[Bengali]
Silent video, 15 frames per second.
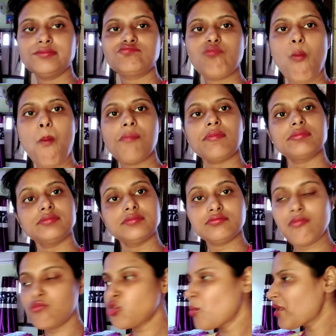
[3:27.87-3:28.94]
হ্যাঁ।
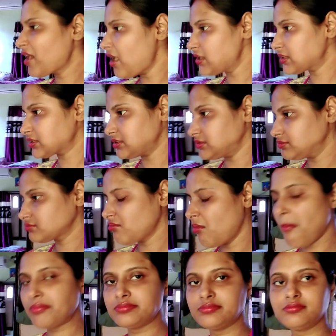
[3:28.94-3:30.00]
তুমি আমি
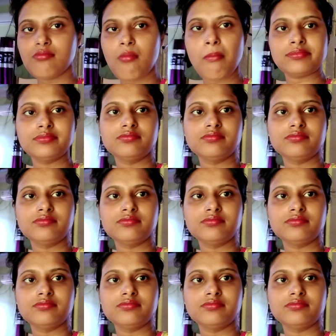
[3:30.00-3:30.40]
খেয়ে নিয়েছি